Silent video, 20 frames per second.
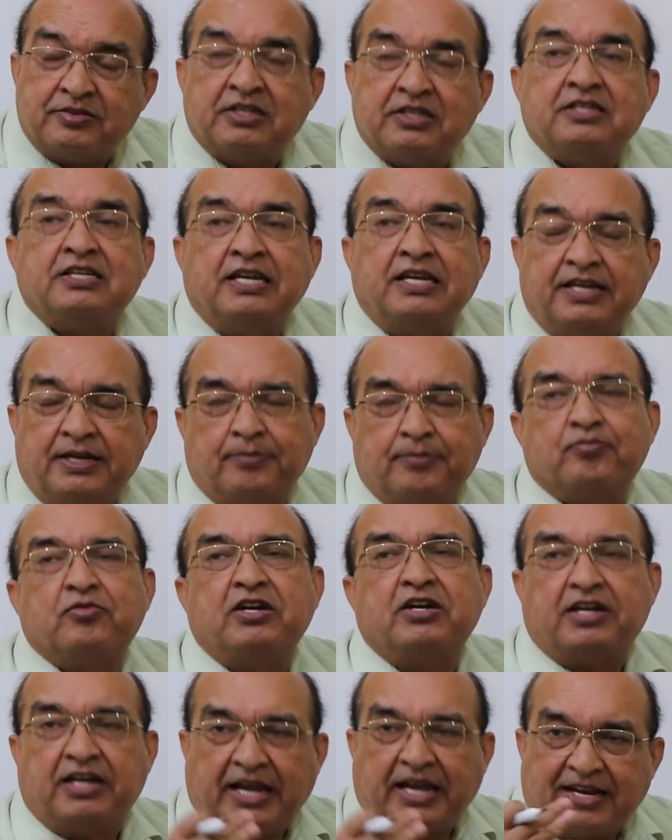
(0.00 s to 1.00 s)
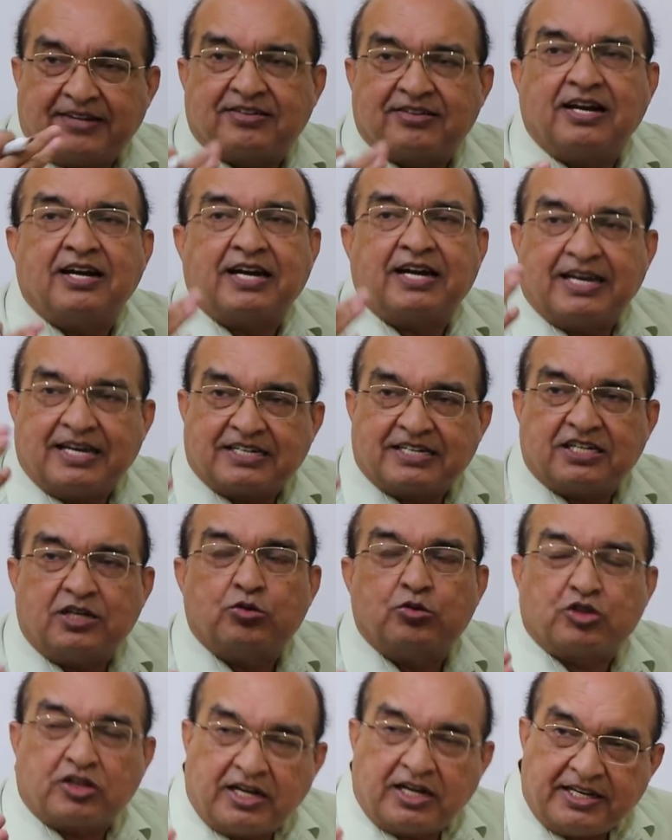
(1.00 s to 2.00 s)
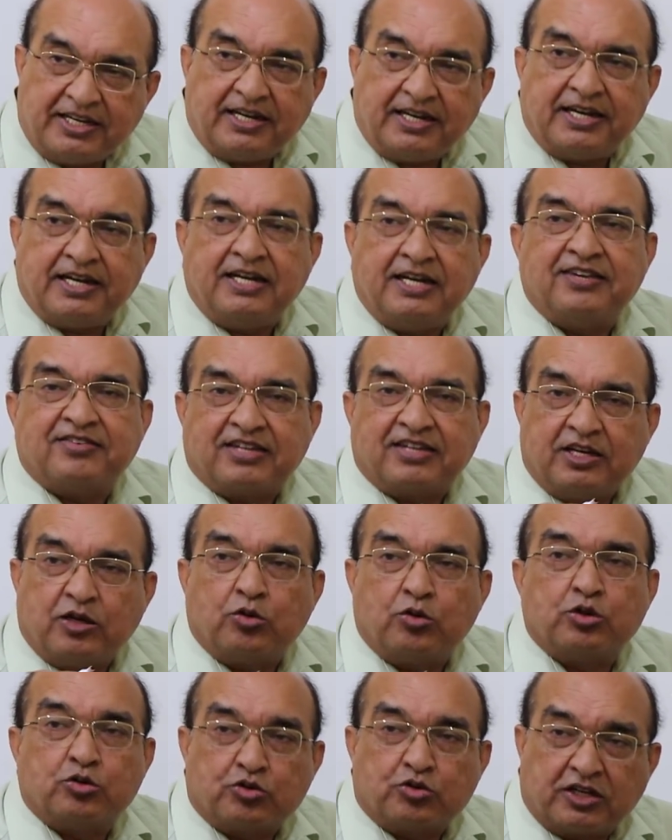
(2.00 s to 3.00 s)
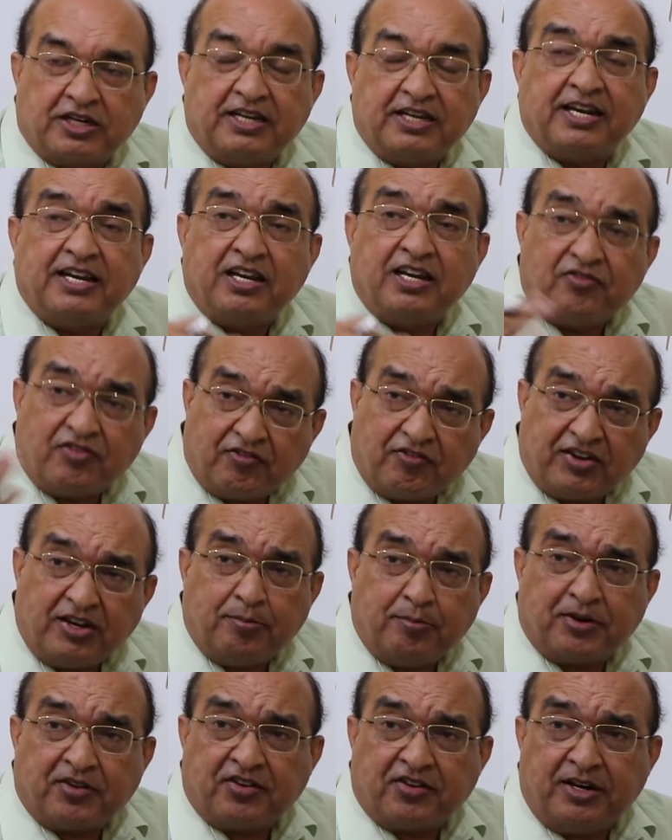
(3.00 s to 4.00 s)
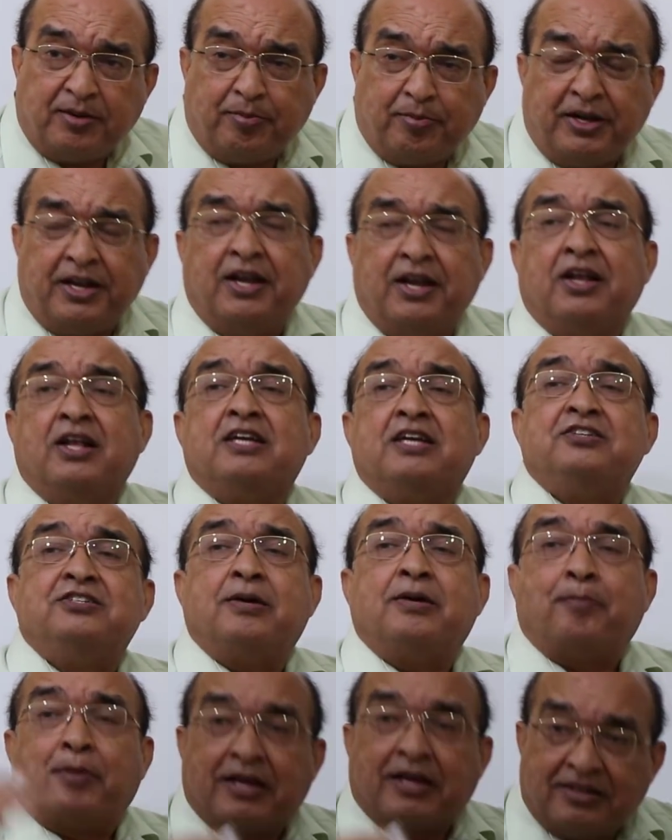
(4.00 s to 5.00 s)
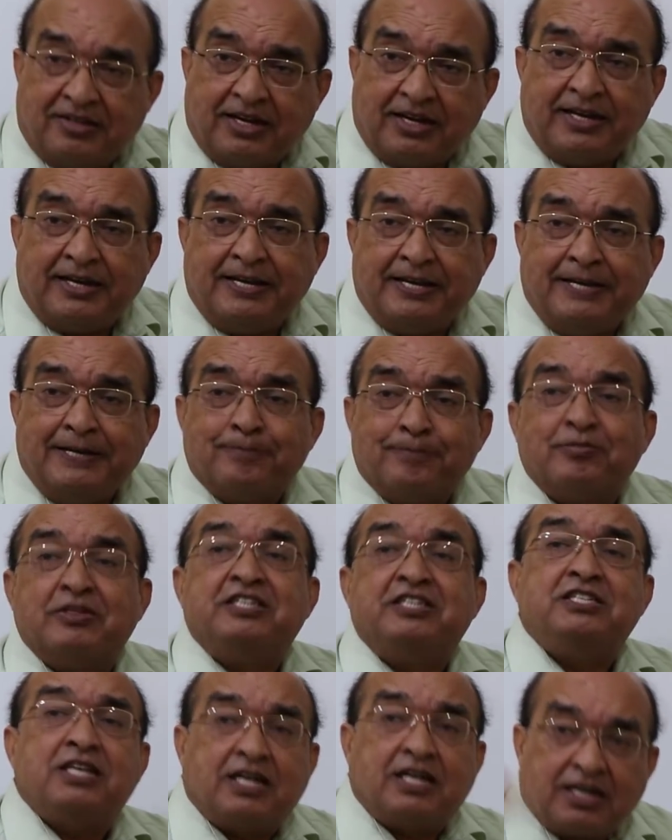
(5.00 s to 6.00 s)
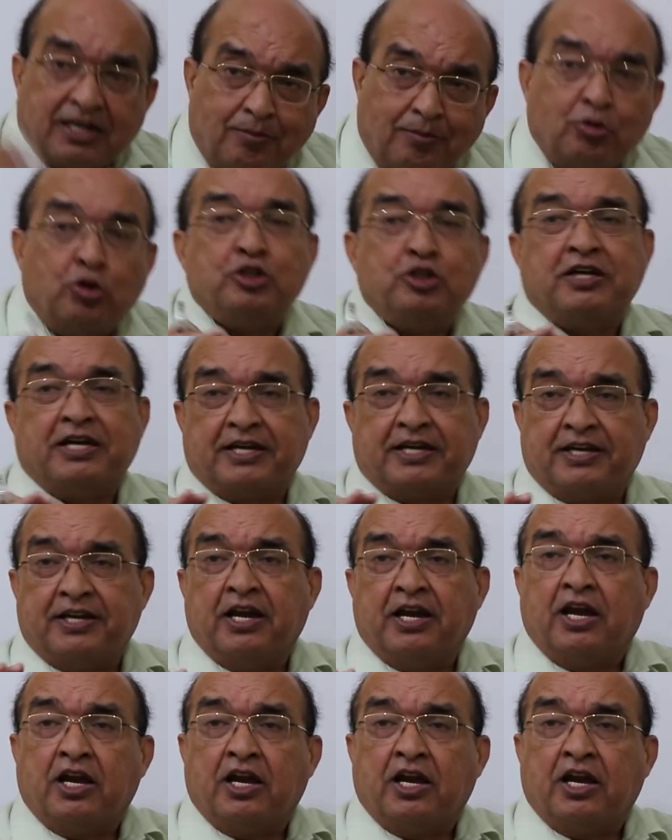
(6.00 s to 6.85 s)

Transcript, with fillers: यानी टैक्स का कलेक्शन उतना ही रहेगा इसकी ग्रोथ उतनी रहेगी 15 परसेंट पे या बढ़ जाएगी या कम हो जाएगी